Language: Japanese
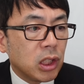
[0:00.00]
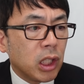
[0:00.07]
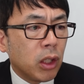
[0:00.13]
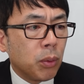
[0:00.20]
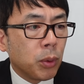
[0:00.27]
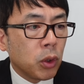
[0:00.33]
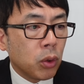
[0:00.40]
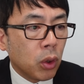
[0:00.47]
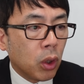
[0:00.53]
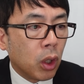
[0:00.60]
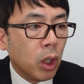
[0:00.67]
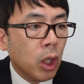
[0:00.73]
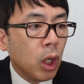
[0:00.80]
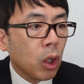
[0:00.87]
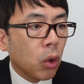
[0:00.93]
施しているもの
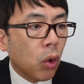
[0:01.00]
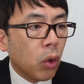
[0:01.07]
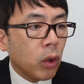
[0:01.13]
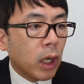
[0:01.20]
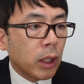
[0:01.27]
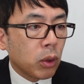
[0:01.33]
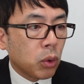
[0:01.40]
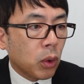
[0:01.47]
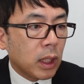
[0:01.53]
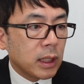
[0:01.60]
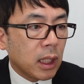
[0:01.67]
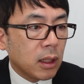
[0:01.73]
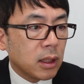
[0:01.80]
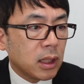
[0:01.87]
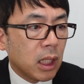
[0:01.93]
の、今回の渡河
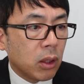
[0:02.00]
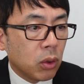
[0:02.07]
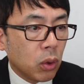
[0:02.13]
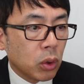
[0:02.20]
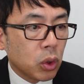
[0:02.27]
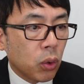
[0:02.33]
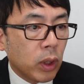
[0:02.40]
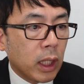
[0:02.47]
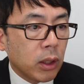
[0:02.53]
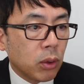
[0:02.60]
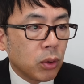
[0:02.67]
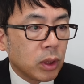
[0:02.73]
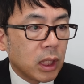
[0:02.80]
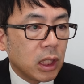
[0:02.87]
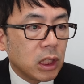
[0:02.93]
作戦とその後
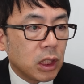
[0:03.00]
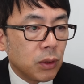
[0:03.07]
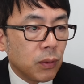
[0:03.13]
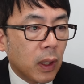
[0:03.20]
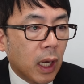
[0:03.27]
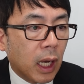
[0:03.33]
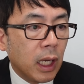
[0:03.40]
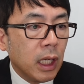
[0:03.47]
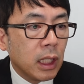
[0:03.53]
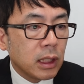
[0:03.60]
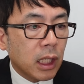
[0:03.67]
の前進は、